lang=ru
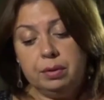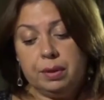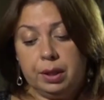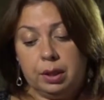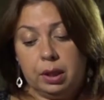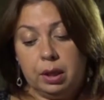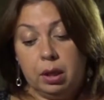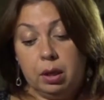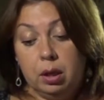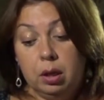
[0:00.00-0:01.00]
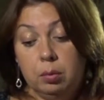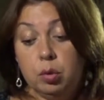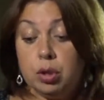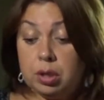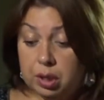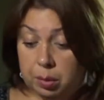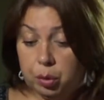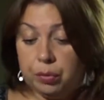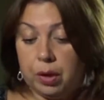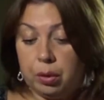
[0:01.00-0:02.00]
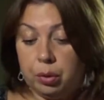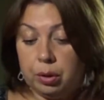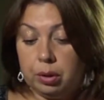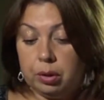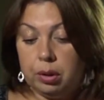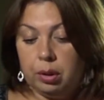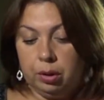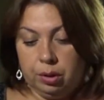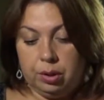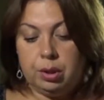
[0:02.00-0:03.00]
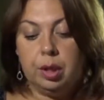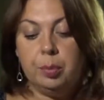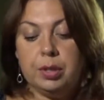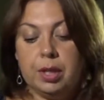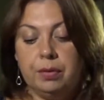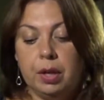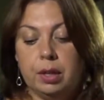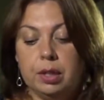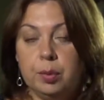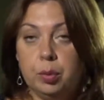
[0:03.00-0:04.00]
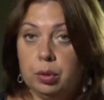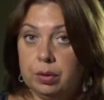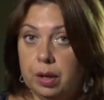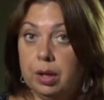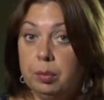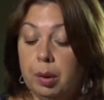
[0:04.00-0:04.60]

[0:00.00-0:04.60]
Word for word: — говорит она, — может, сын мой ворует? Иди, позови Антипку, говорит